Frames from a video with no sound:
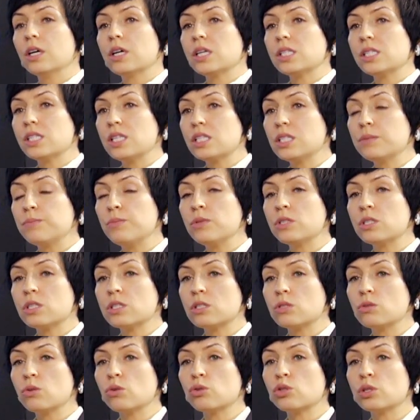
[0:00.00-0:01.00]
здесь
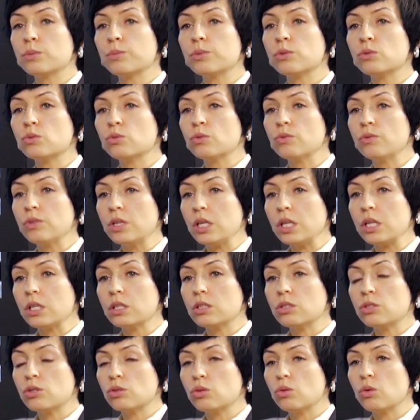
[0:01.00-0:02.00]
бизнес должен быть
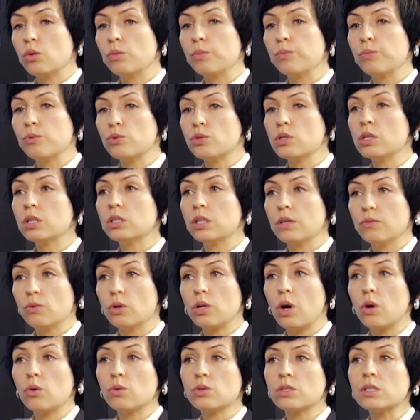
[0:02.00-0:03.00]
уверен, что после того,
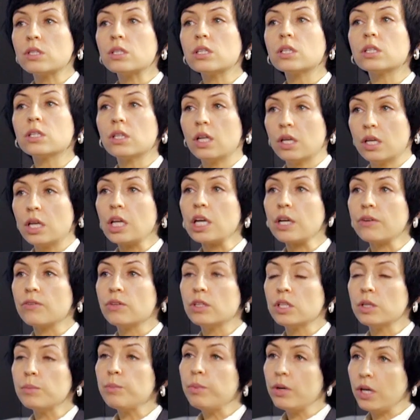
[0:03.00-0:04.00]
как он
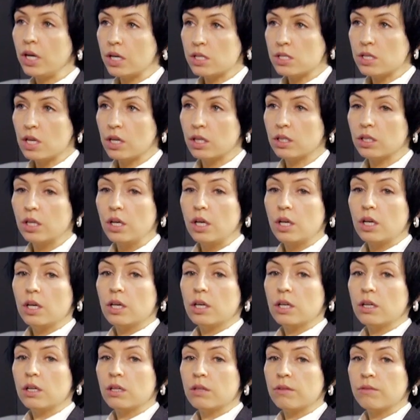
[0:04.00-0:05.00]
задекларировал и показал
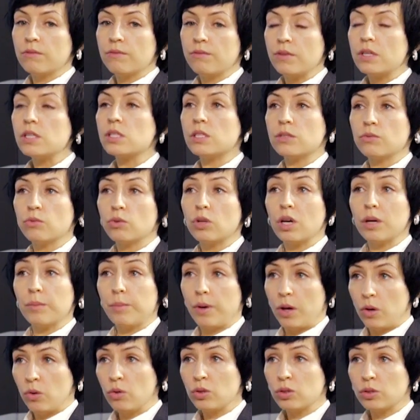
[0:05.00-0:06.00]
э, весь свой
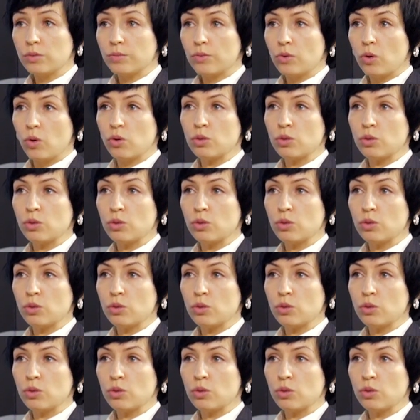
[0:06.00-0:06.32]
оборот,